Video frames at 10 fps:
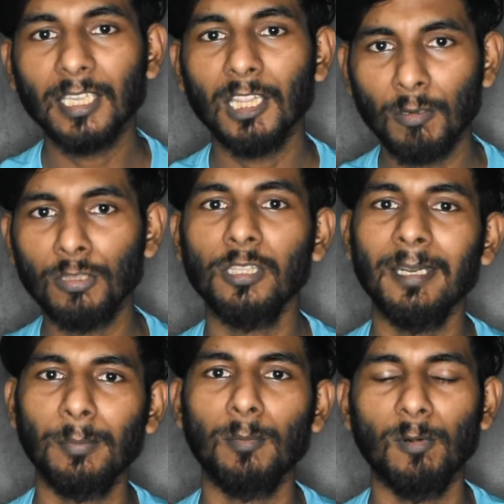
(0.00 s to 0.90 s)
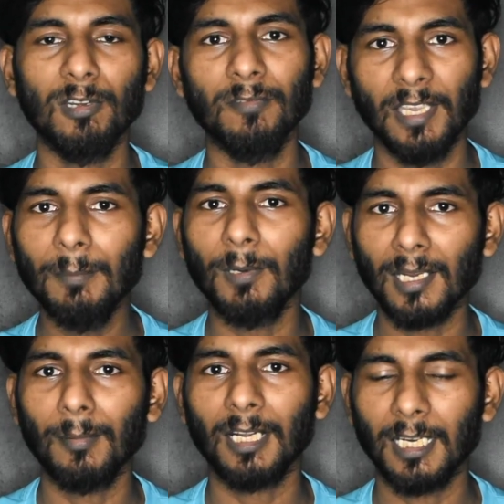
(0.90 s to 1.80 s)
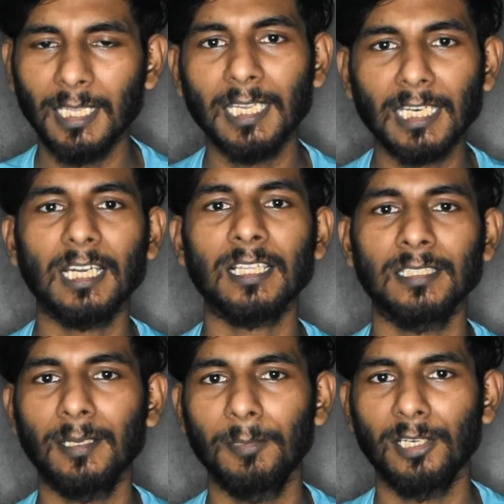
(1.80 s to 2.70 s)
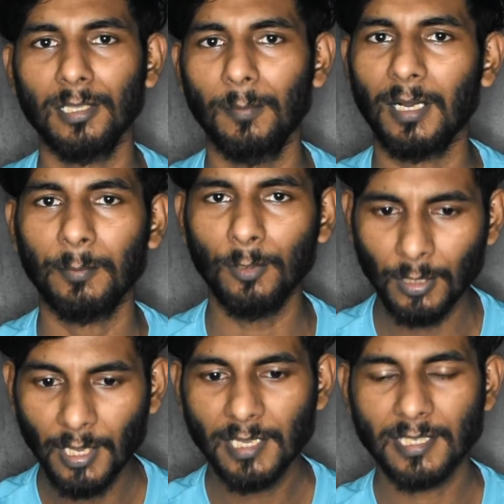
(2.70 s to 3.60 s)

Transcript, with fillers: எதுக்கும் தேர்ட் ப்ரோமோ வரையும் வெயிட் பண்ணலாம் மக்களே என்ன நடக்குது அப்படின்றத பார்ப்போம்